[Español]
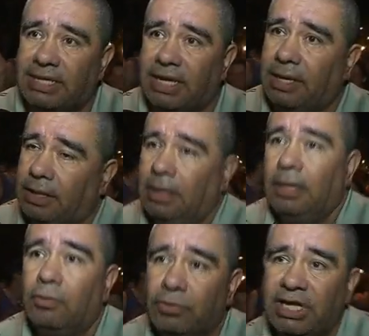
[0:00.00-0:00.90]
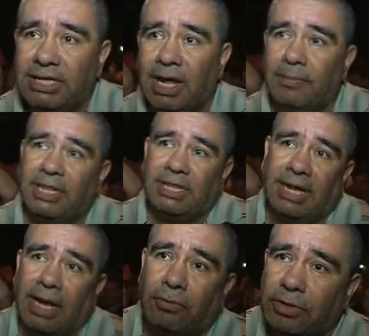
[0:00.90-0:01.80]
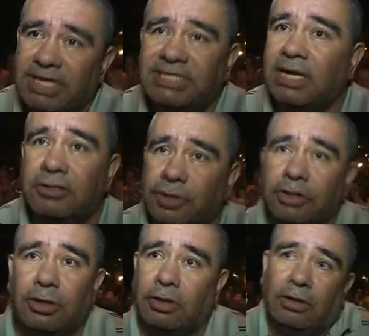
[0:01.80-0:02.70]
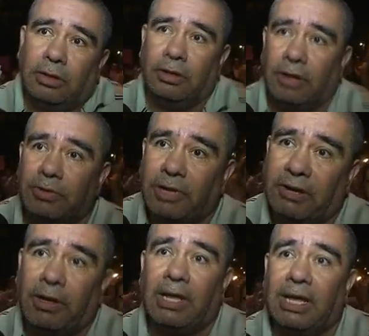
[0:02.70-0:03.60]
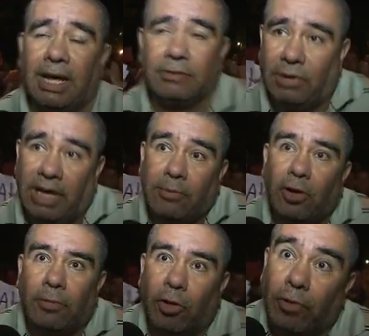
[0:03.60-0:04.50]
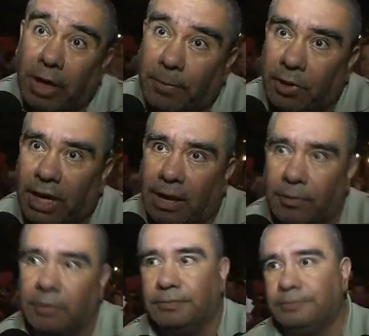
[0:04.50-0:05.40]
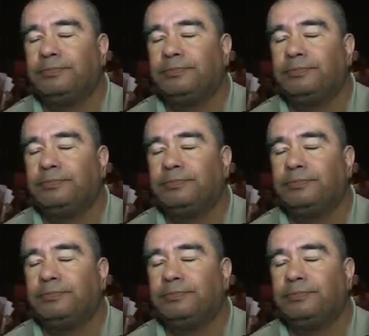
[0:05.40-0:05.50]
este, un dictamen de la justicia, nosotros no, no actuaremos como cuerpo, digamos.